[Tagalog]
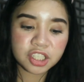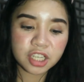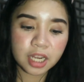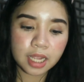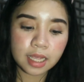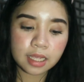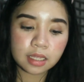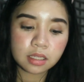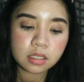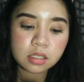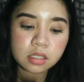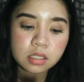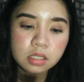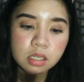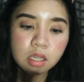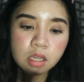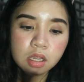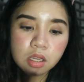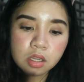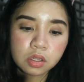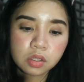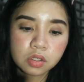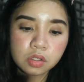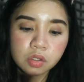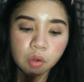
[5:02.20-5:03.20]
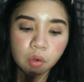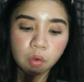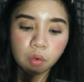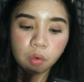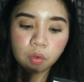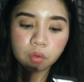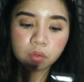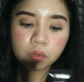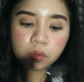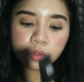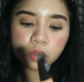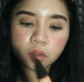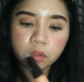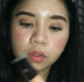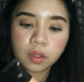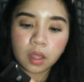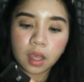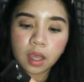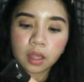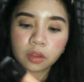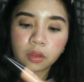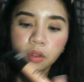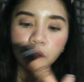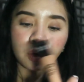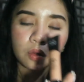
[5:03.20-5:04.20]
shades. So,
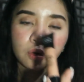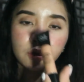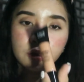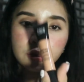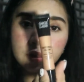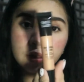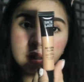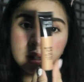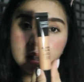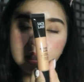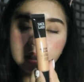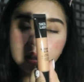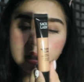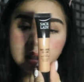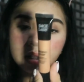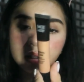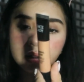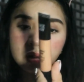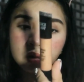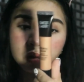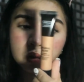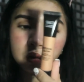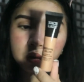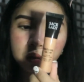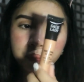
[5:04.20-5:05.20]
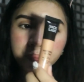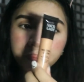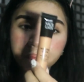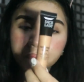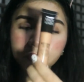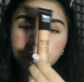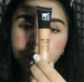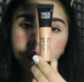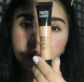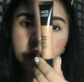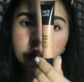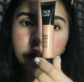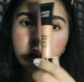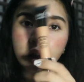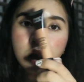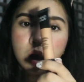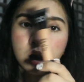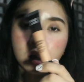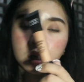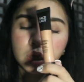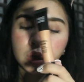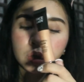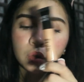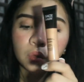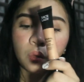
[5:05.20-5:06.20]
Itong 3 yung
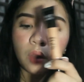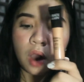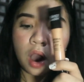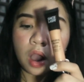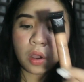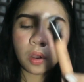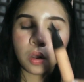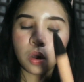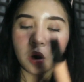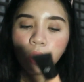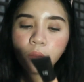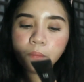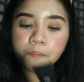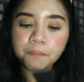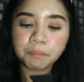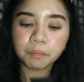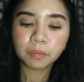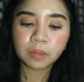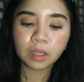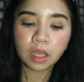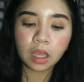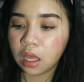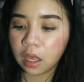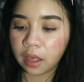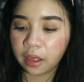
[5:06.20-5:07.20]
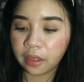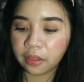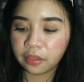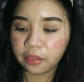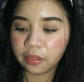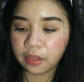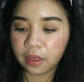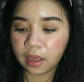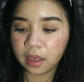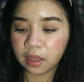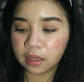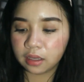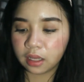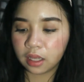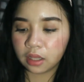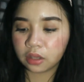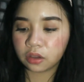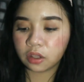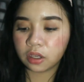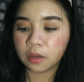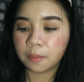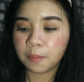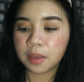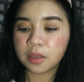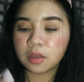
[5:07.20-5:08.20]
kinuha ko. And then,
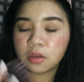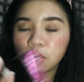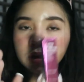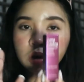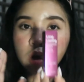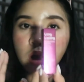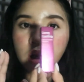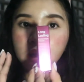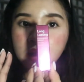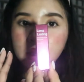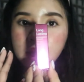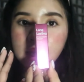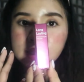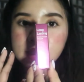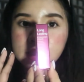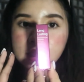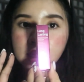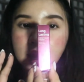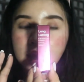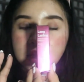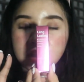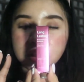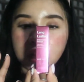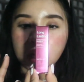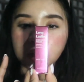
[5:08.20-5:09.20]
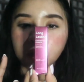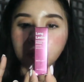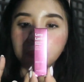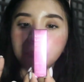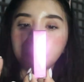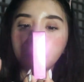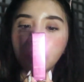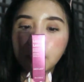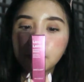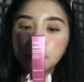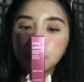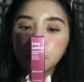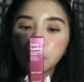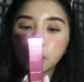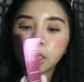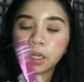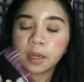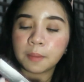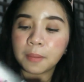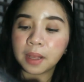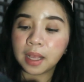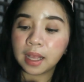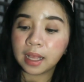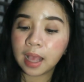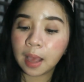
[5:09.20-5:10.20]
ito naman yung long-lasting eyeshadow primer
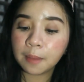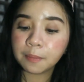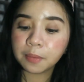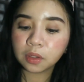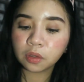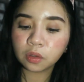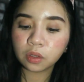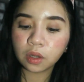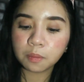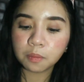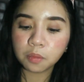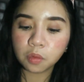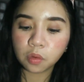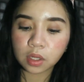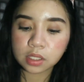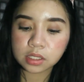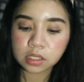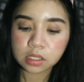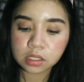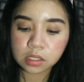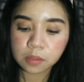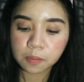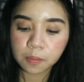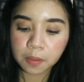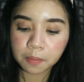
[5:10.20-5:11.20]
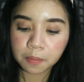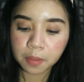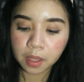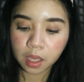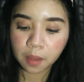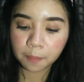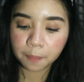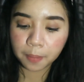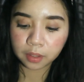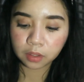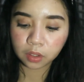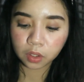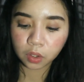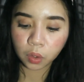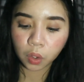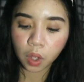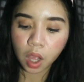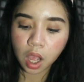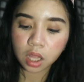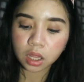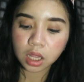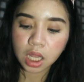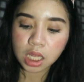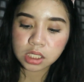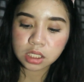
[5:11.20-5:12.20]
na magagamit ko na bukas kasi may make-upan ko yung
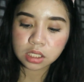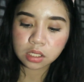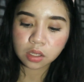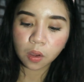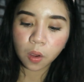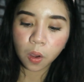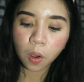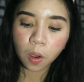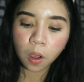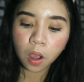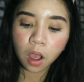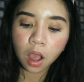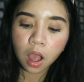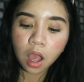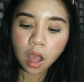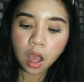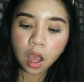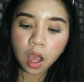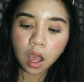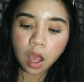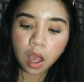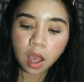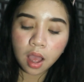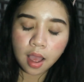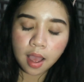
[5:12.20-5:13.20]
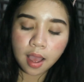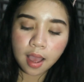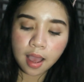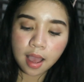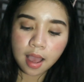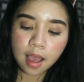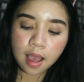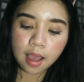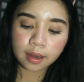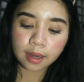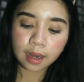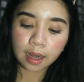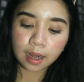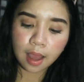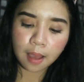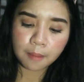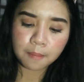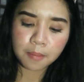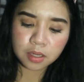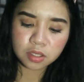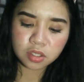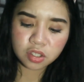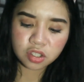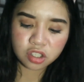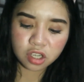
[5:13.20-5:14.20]
kaklase ko.
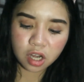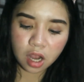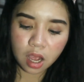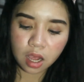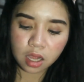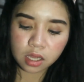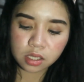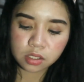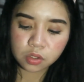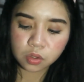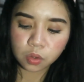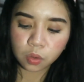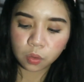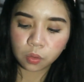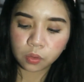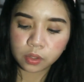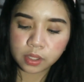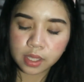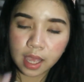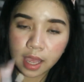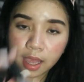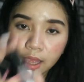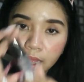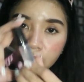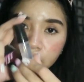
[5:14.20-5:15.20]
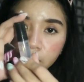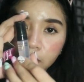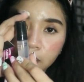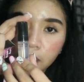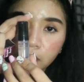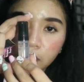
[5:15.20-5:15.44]
Lalaban siya. So, yan.